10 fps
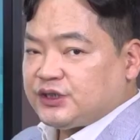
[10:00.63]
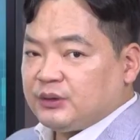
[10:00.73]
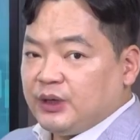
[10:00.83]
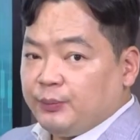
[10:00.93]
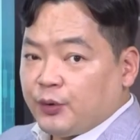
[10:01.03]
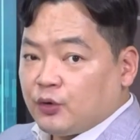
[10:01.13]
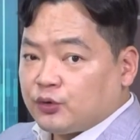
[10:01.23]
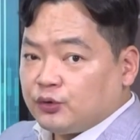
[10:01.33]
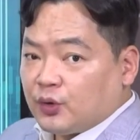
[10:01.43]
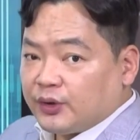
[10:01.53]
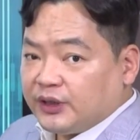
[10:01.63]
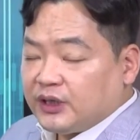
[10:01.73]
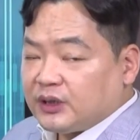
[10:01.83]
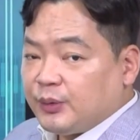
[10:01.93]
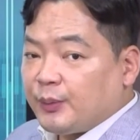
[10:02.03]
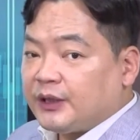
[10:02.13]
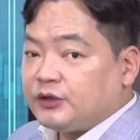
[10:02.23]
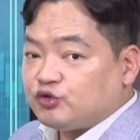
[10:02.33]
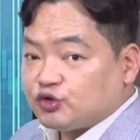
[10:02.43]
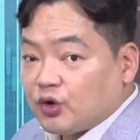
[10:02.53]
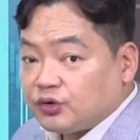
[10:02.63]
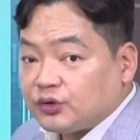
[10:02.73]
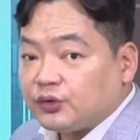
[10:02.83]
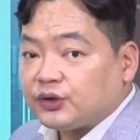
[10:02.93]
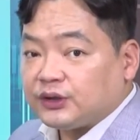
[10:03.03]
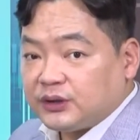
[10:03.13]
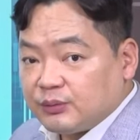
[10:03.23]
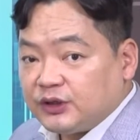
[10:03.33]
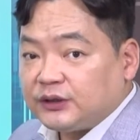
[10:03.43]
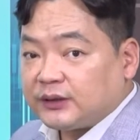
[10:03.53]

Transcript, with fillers: 지금 일평균 거래대금이 많이 줄어들었기 때문에